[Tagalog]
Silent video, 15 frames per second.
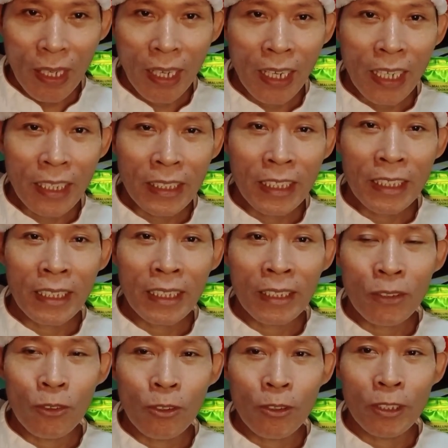ang ating
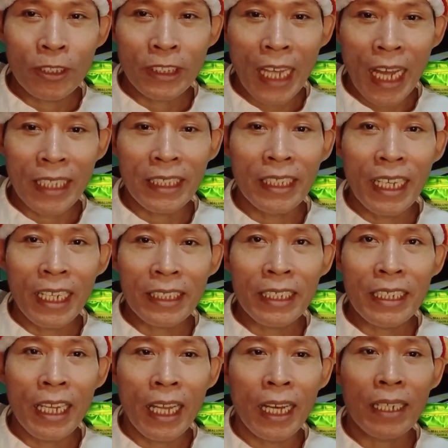uh, kung sa
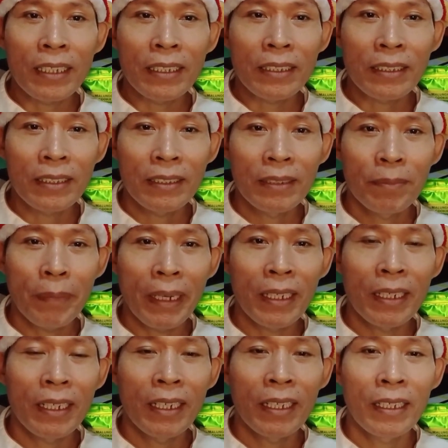atin-atin lang pang
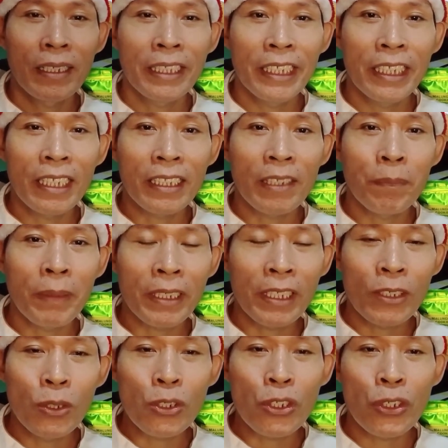uh, hindi natin pang
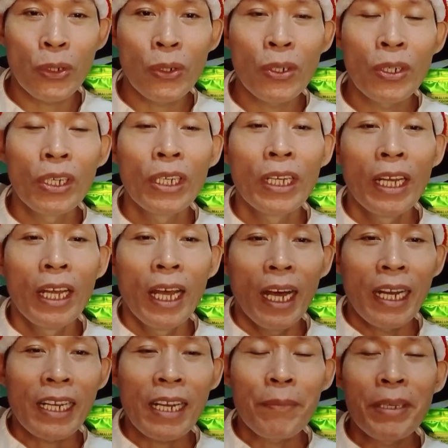negosyo,
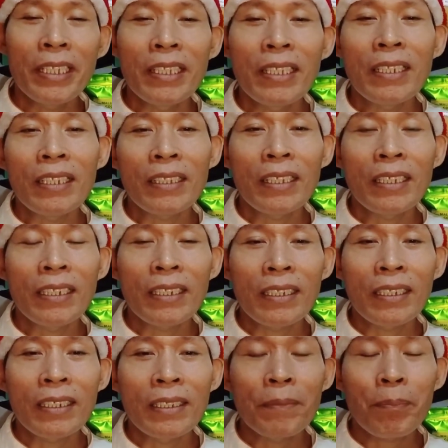ang gamitin nating
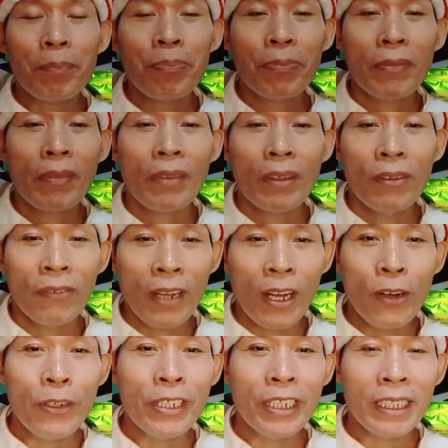uh,
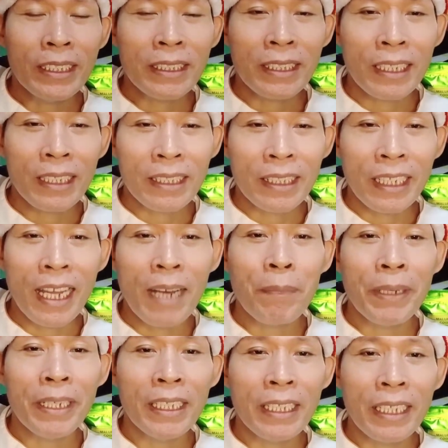flour ng
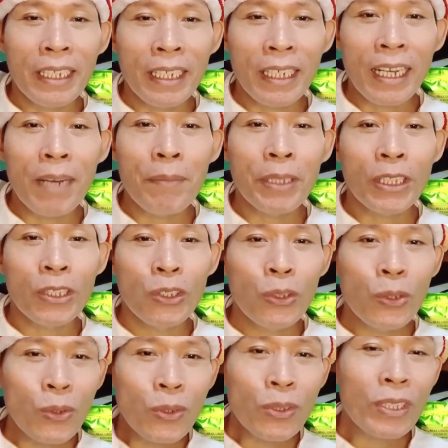tinapay natin ginagamit,
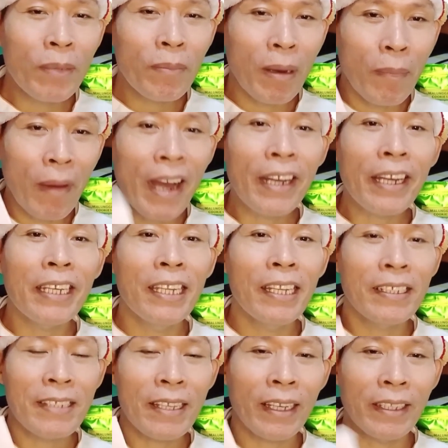yung nababagay
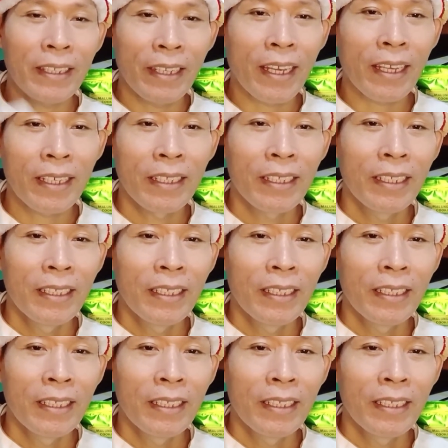lang sa kanya.